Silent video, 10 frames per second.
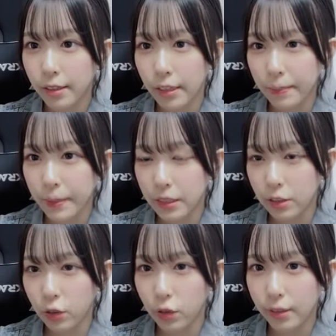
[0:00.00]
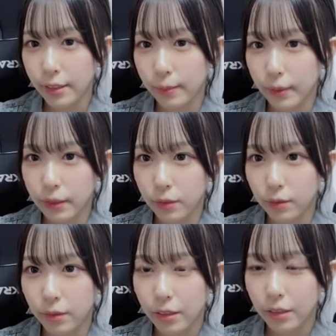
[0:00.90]
エペ依存症はやばい
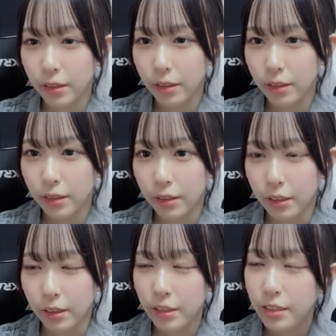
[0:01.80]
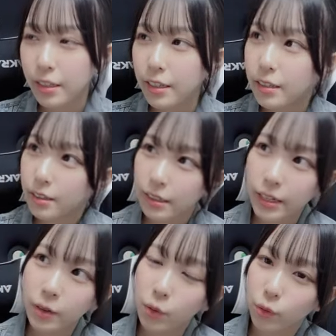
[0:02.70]
ぞ私
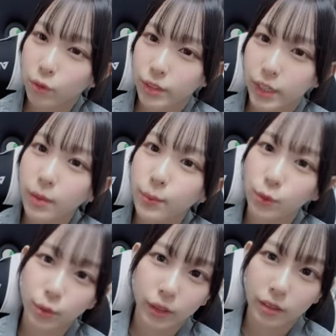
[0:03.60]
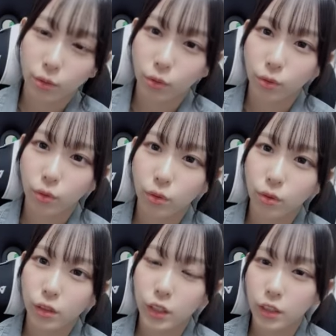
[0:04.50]
結構ゲームとかやると
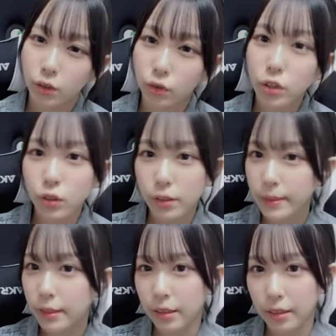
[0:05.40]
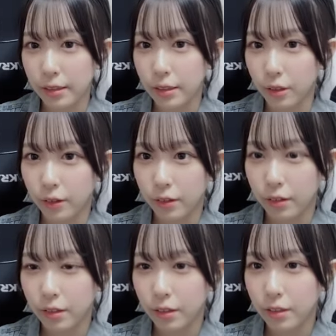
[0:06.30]
依存症みたいになっちゃ
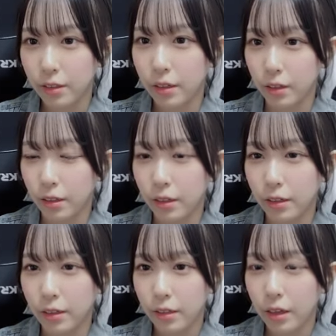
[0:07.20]
うから